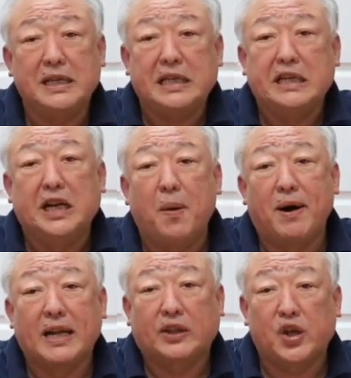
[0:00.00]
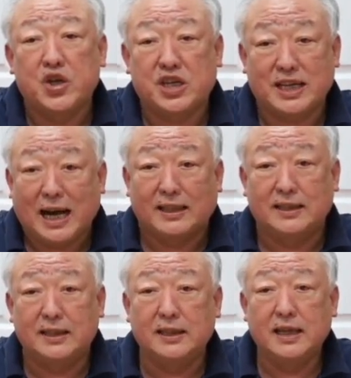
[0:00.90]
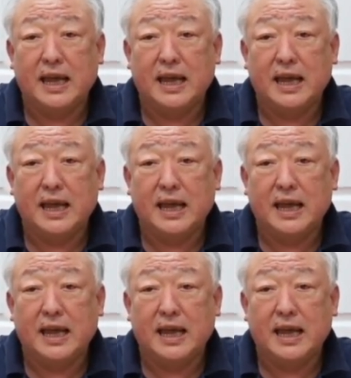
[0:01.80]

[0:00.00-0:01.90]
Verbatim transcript: 잃어버렸던 시간을